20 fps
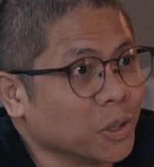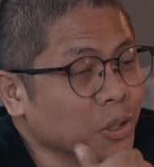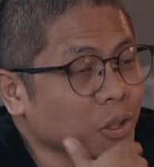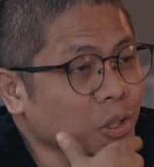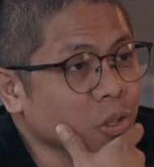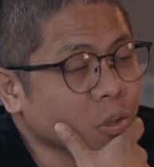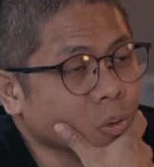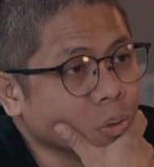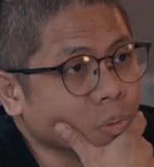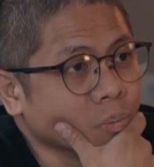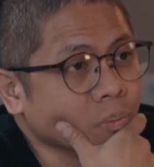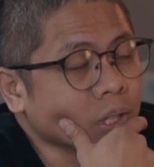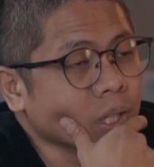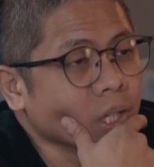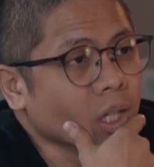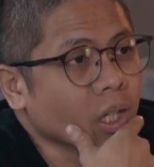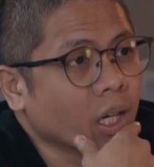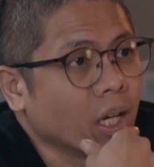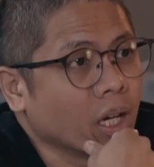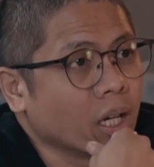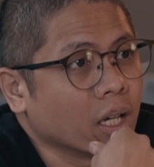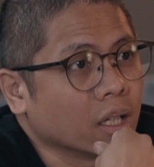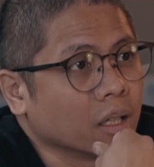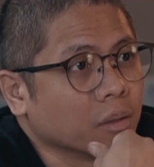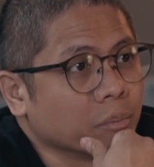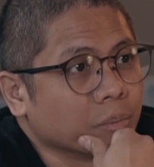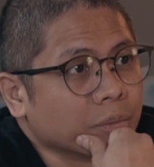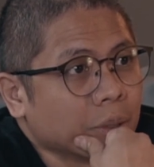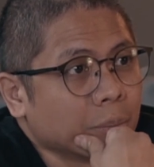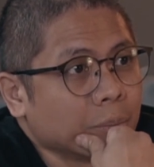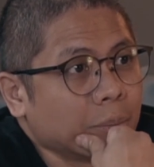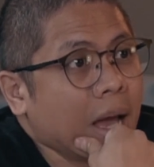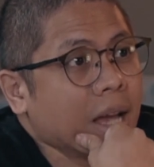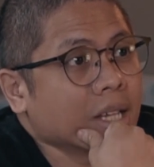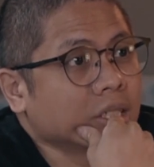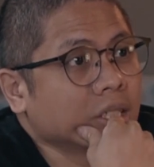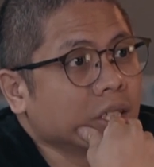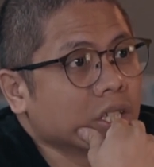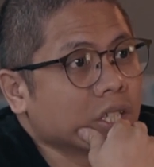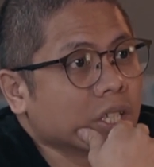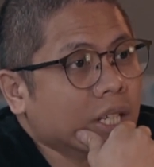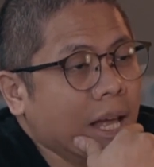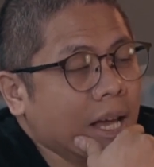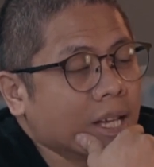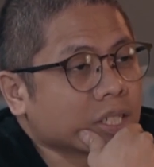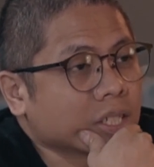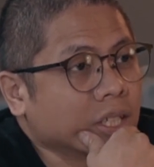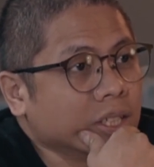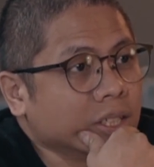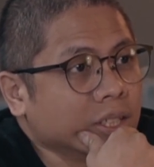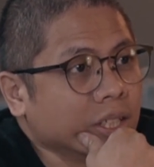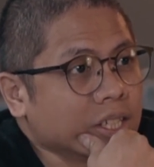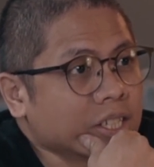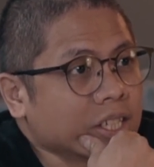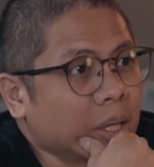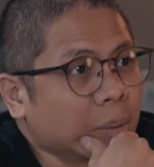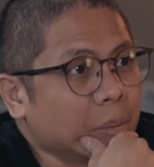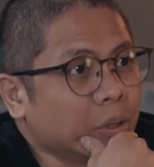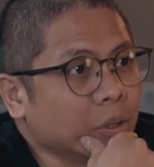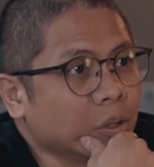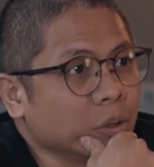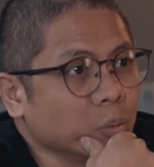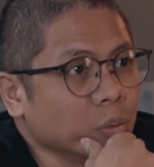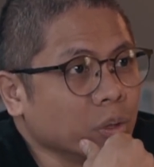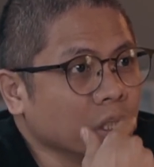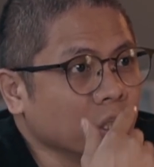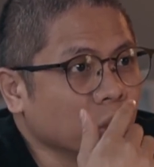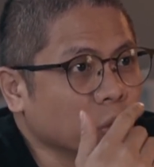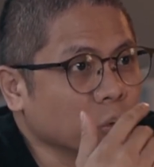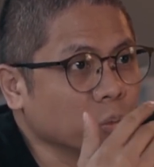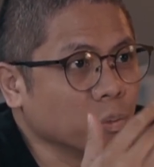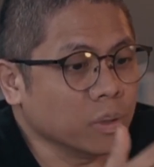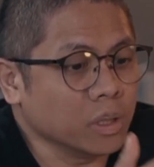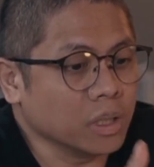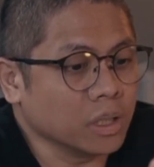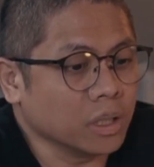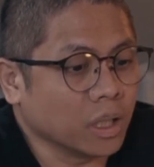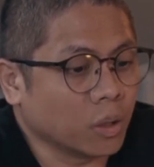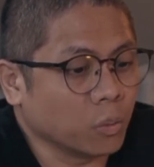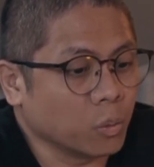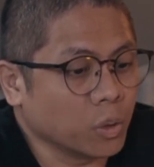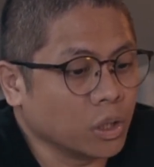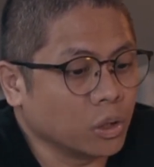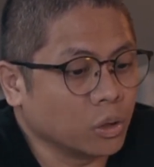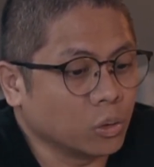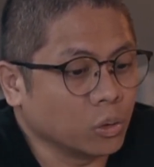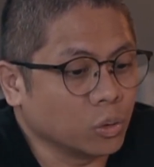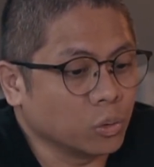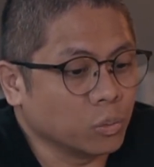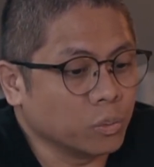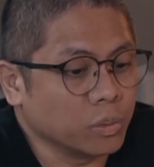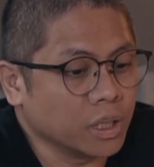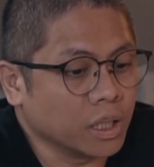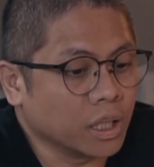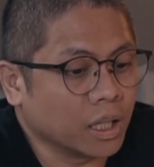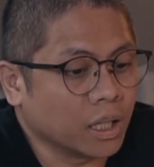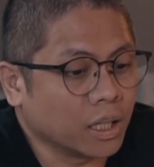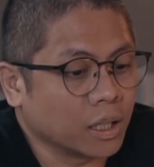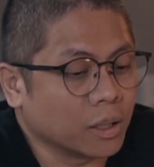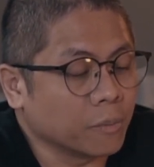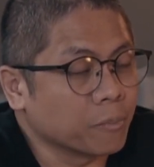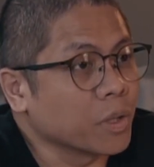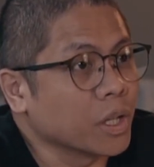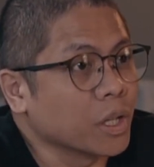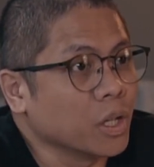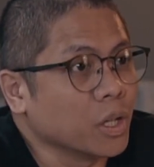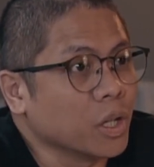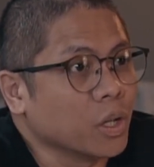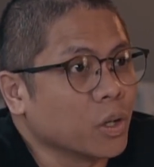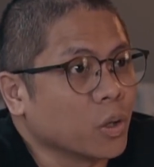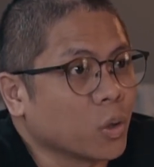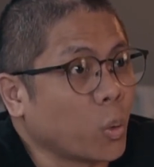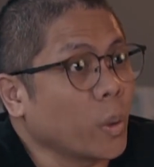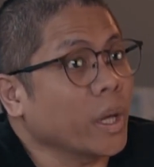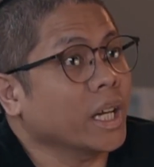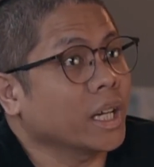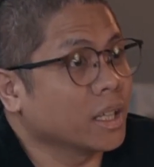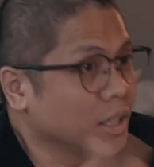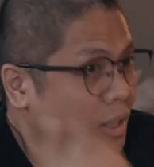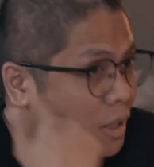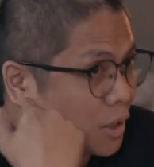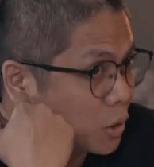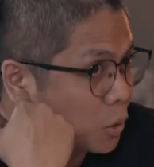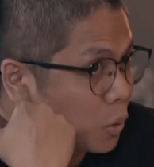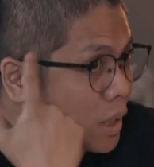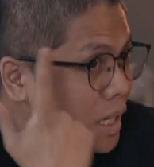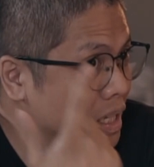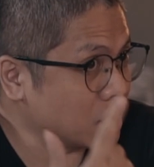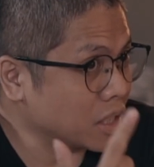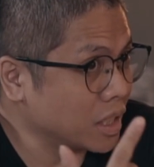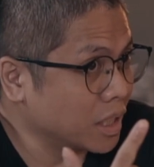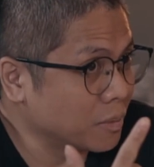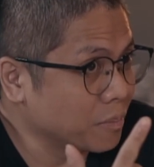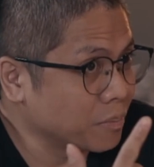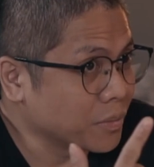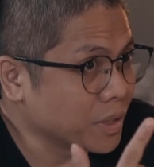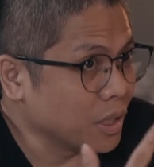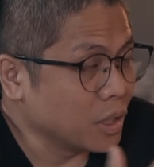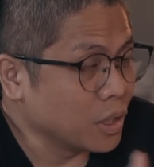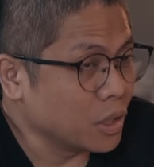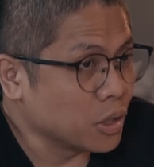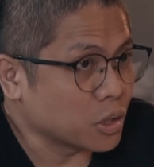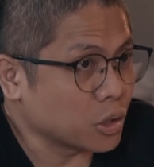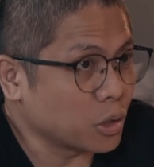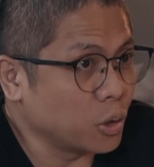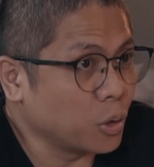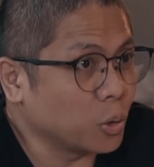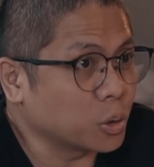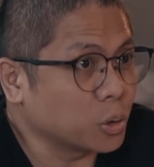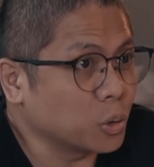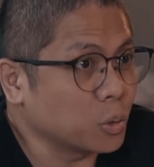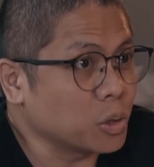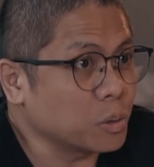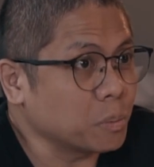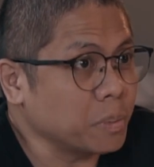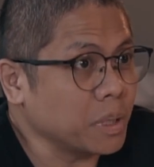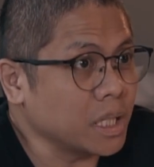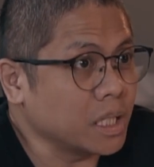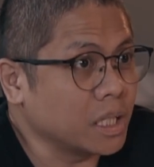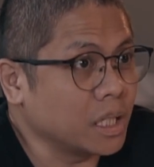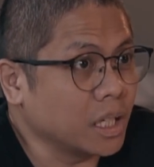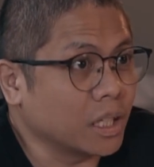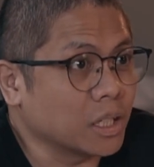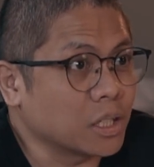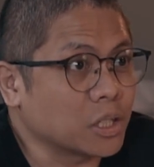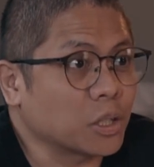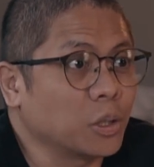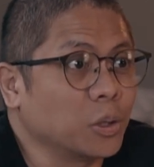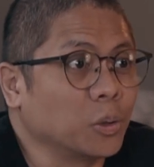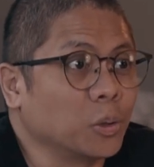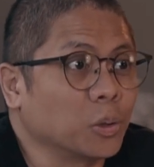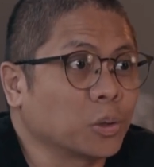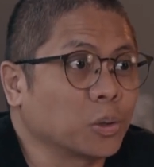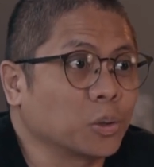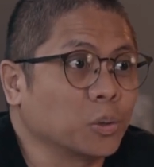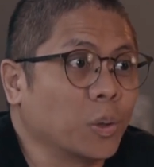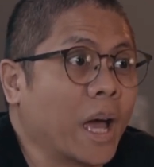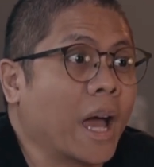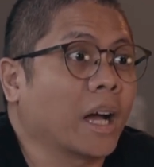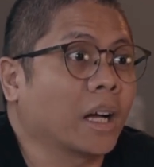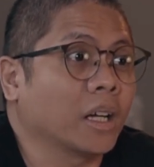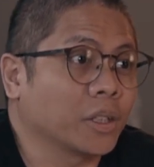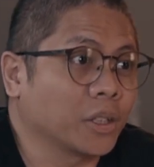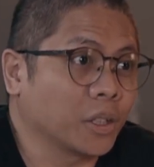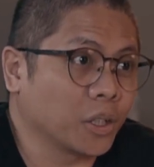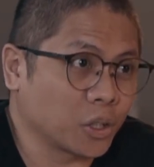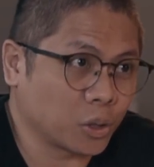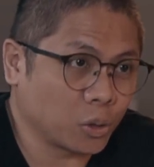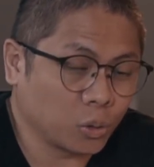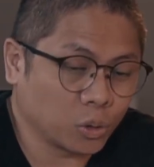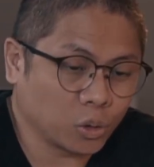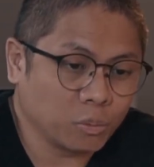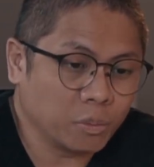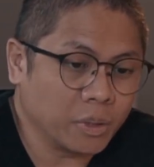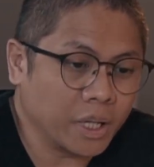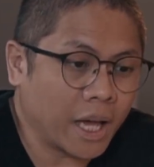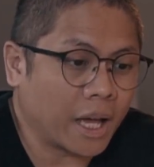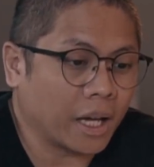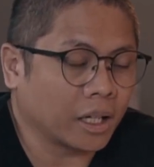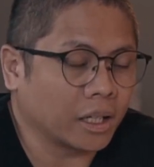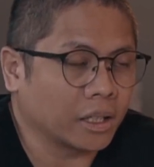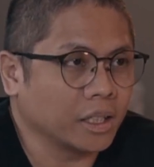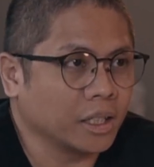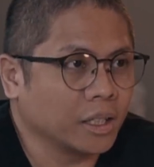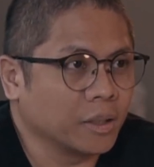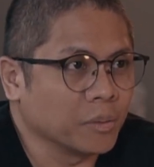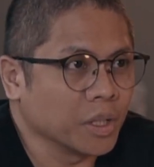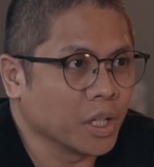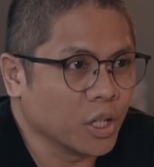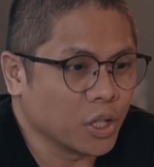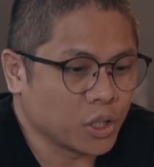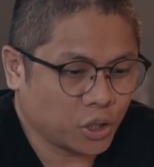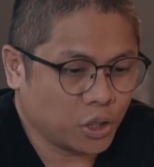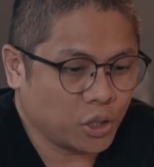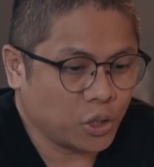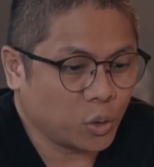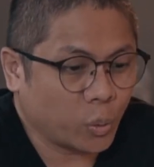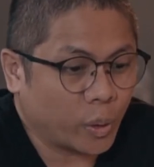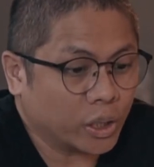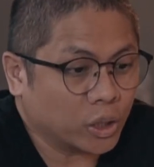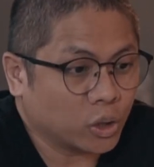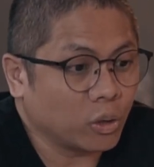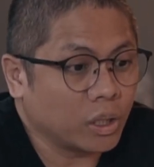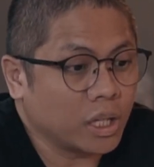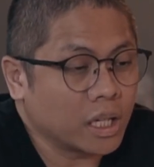yun yung uh, passage last Sunday sabi doon we need to be uh, we need to be uh, quick to listen, slow to speak and slow to anger, slow to be angry. So yung quick to